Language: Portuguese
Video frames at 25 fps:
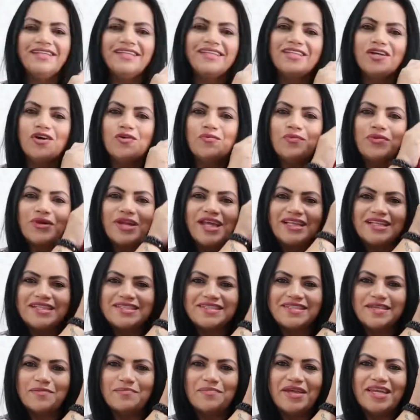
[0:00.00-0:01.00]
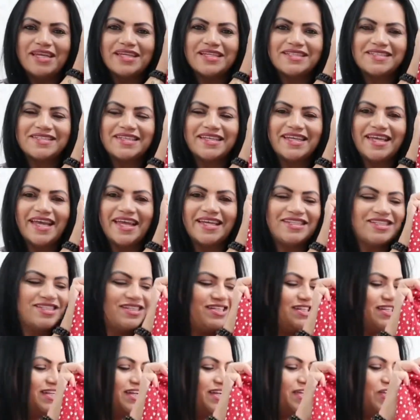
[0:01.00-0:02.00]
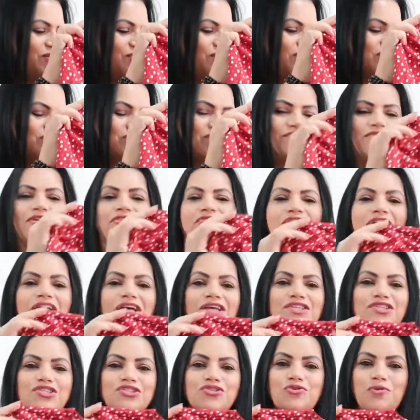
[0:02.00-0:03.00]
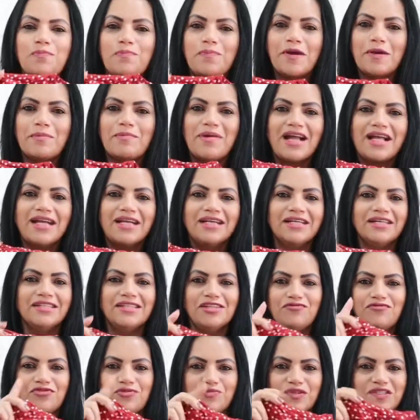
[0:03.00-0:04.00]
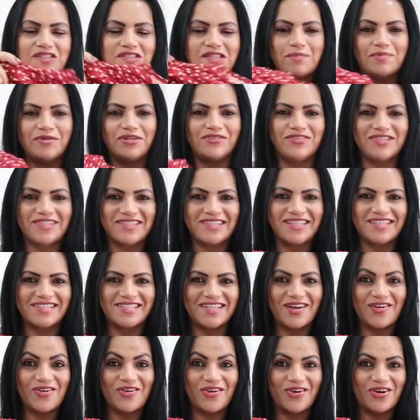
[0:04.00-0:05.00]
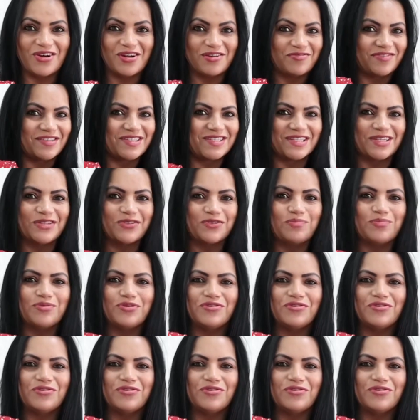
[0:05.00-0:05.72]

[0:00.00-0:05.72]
Então, por ela ser bem assim, retinha, eu acho que vai ficar super bacana. Vou mostrar pra vocês agora fazendo o